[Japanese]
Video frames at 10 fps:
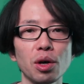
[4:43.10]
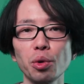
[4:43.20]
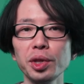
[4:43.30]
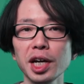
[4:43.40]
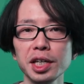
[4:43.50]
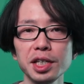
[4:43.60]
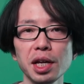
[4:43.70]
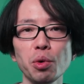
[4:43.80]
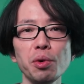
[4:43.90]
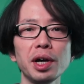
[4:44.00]
こんな感じで
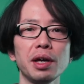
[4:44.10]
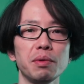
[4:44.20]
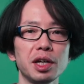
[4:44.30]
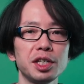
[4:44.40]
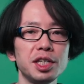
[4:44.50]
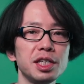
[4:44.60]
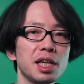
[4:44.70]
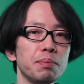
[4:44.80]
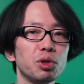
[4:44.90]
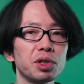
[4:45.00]
今回は C
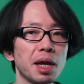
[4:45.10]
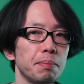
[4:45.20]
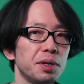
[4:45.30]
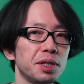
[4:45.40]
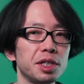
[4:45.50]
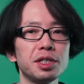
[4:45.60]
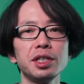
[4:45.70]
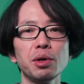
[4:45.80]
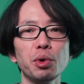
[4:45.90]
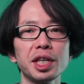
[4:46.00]
シャープのタプルについ
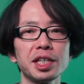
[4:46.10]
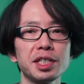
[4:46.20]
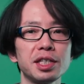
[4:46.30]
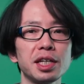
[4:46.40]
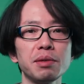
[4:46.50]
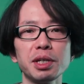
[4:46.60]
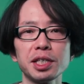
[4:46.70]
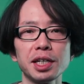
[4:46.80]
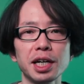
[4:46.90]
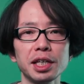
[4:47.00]
てお話ししてきまし
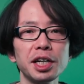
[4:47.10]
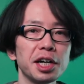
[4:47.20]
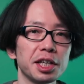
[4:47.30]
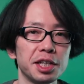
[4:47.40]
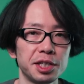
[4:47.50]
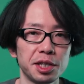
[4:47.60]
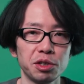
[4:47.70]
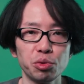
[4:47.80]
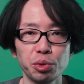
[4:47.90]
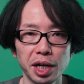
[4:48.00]
たが、いかがでしたで
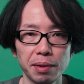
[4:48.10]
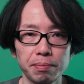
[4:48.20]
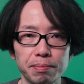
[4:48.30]
しょうか